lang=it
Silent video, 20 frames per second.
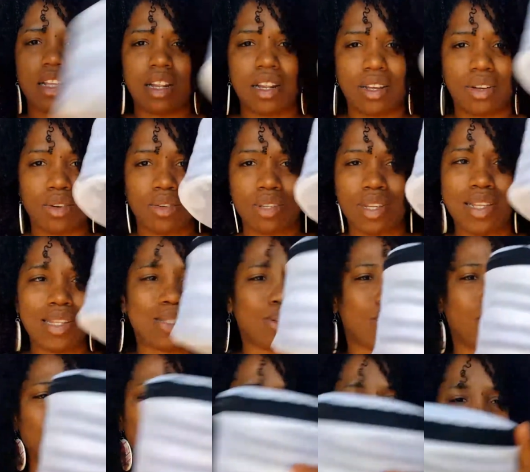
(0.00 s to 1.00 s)
delle cose
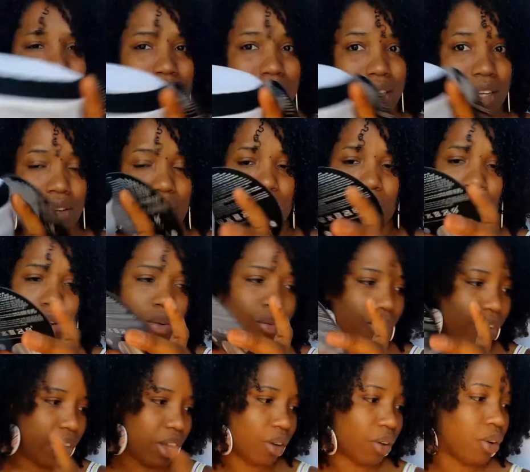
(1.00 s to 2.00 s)
scontate quello
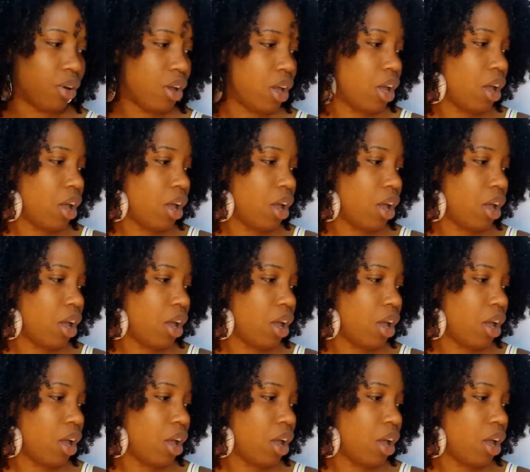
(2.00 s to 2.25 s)
vero